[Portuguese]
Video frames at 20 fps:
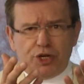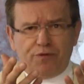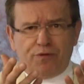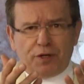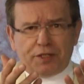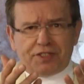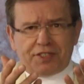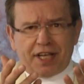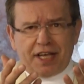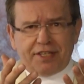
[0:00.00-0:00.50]

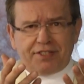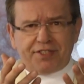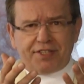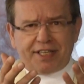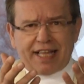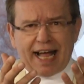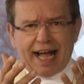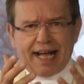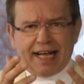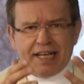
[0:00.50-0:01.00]
você
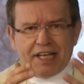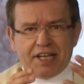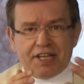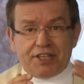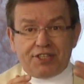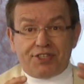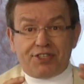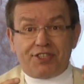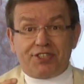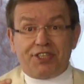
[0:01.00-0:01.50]
está
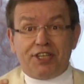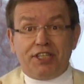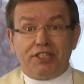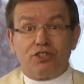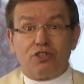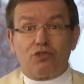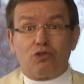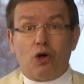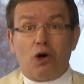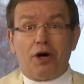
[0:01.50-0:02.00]
se
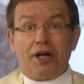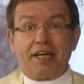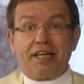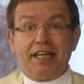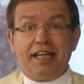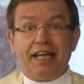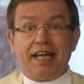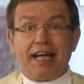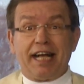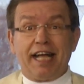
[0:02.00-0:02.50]

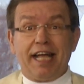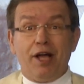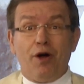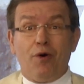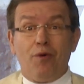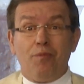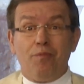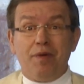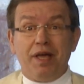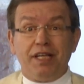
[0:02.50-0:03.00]
torne
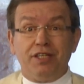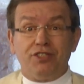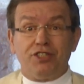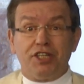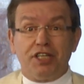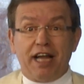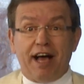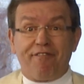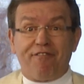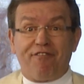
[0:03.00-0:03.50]

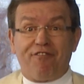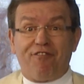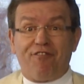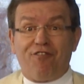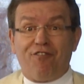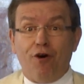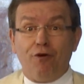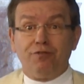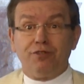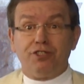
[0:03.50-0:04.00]
realmente na
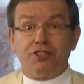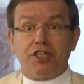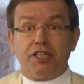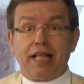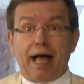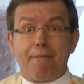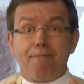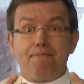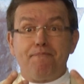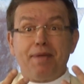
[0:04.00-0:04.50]
fonte
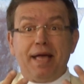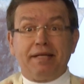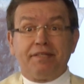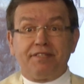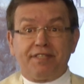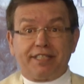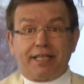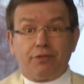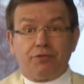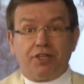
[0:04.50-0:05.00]
da
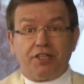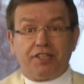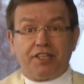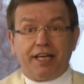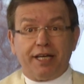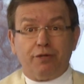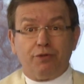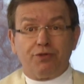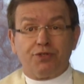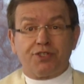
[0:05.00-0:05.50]
bênção de
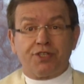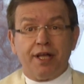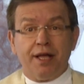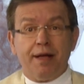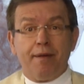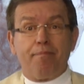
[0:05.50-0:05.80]
Deus